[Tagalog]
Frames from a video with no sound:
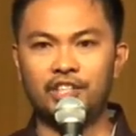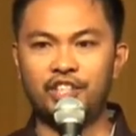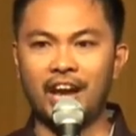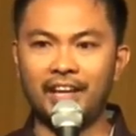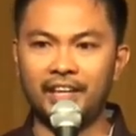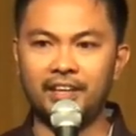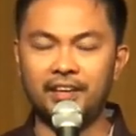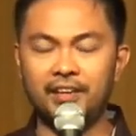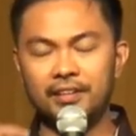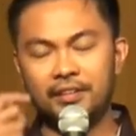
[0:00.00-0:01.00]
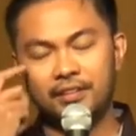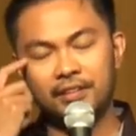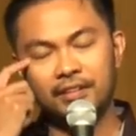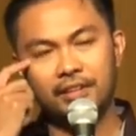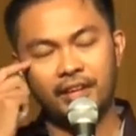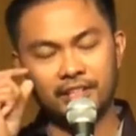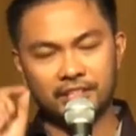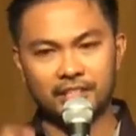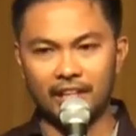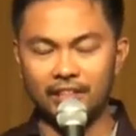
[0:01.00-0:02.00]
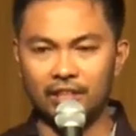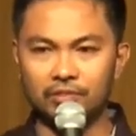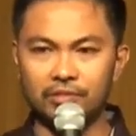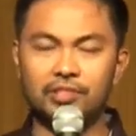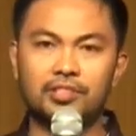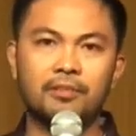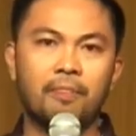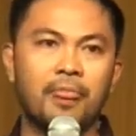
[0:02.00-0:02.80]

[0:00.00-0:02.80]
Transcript: shocking and scandalous